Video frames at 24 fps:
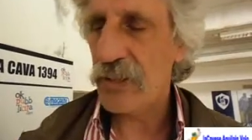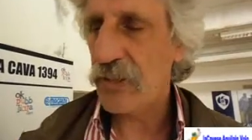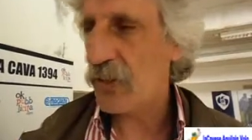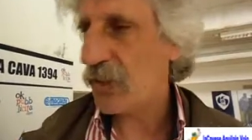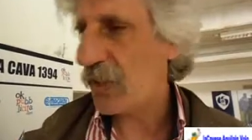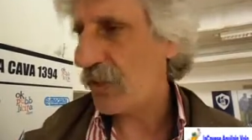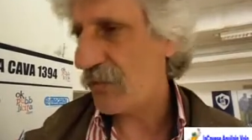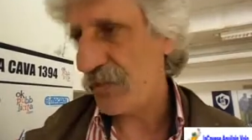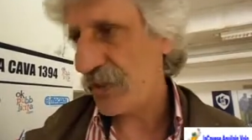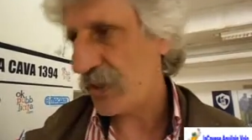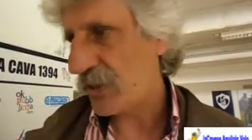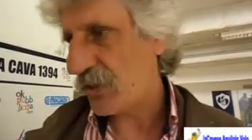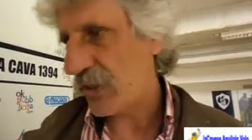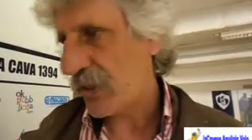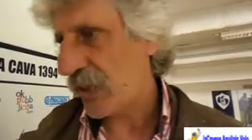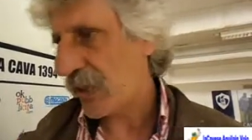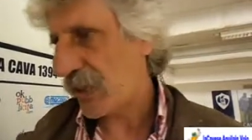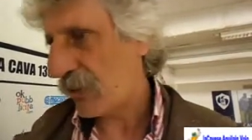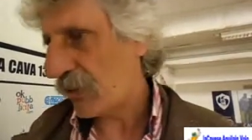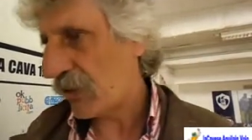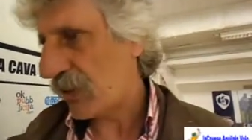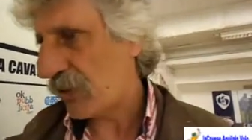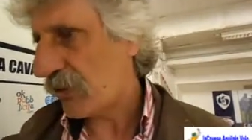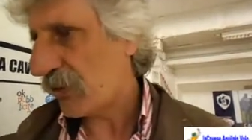non ha vinto
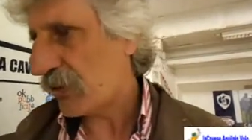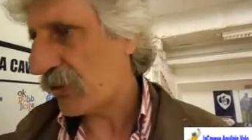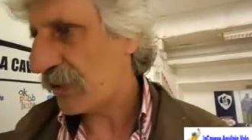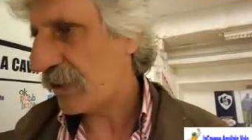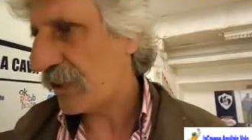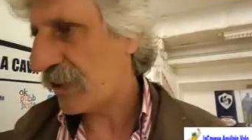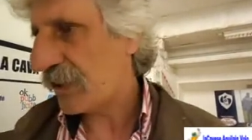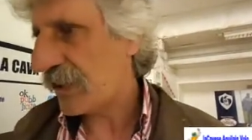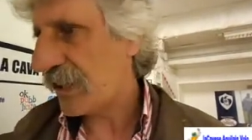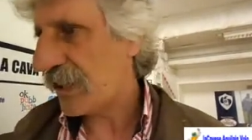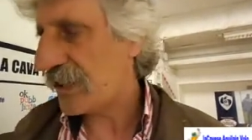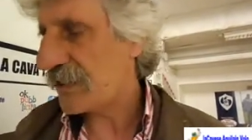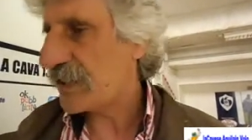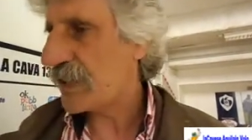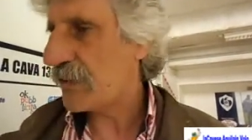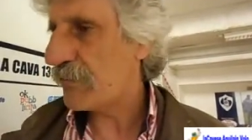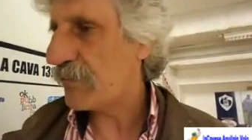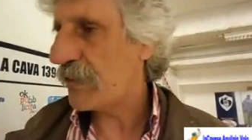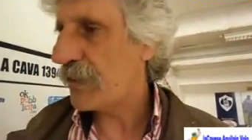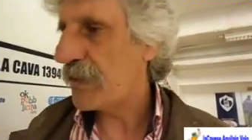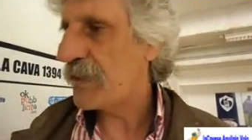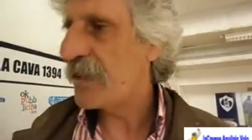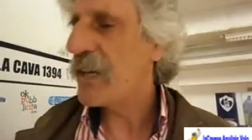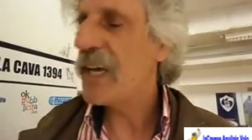neanche una volta. Ha sempre, sempre
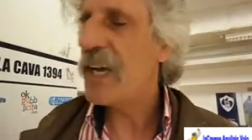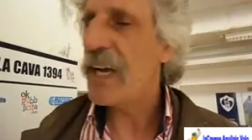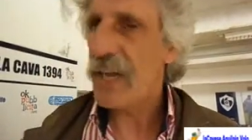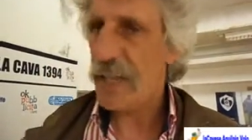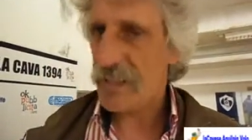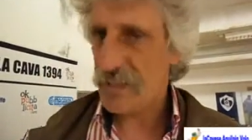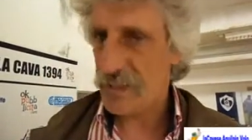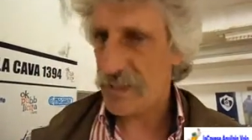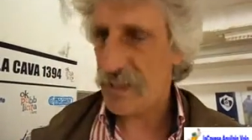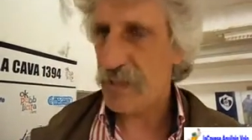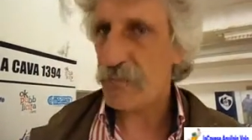pareggiato. Ha sì.